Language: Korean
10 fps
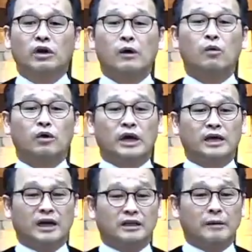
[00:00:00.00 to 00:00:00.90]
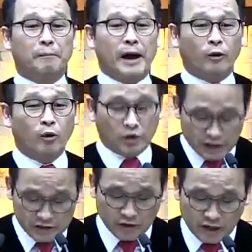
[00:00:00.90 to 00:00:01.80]
라고 얘기할 때 바로
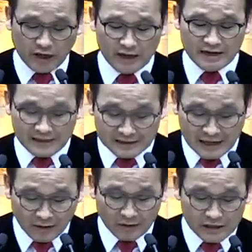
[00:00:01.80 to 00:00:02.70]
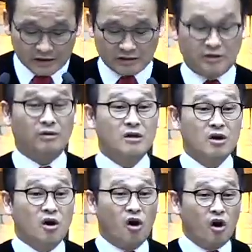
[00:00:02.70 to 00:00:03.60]
이전에 그 사건이 있었어요.
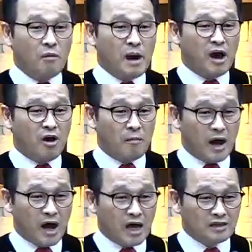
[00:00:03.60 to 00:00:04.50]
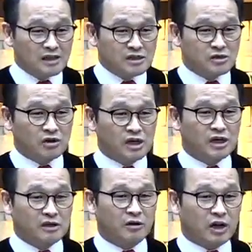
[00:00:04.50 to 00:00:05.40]
어마어마한 기적이
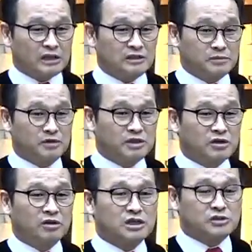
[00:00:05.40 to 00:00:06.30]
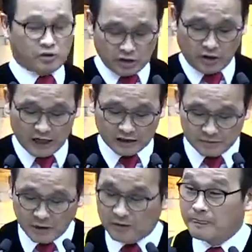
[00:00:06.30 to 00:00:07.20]
일어났으면 이런 기적이
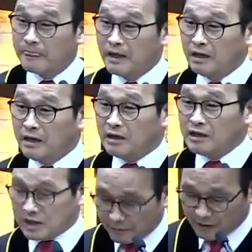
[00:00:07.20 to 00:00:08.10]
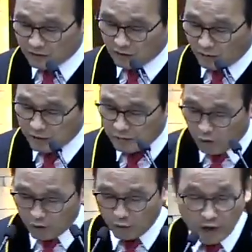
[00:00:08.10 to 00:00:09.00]
일어났으면 이세벨은 겁을
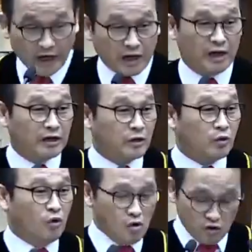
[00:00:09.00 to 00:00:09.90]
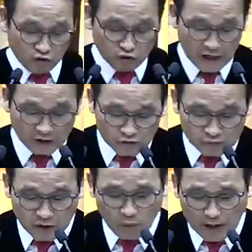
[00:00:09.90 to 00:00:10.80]
먹고 회개해야 되고
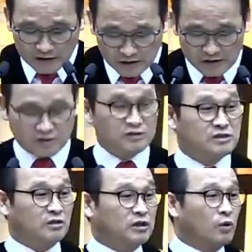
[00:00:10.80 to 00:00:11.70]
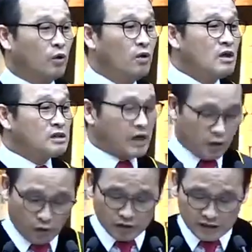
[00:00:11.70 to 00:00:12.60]
우상숭배는 완전히 근절되고
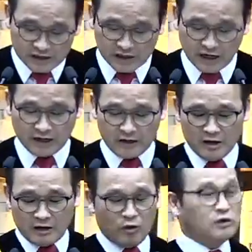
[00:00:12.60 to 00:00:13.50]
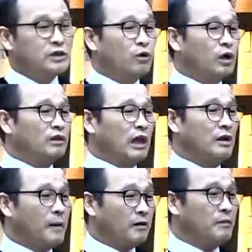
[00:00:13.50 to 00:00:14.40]
새로운 이스라엘로 새롭게
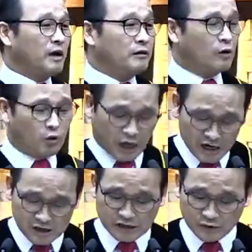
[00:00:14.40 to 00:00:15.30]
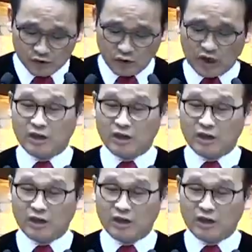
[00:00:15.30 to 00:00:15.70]
탈바꿈하겠다고 갱신운동이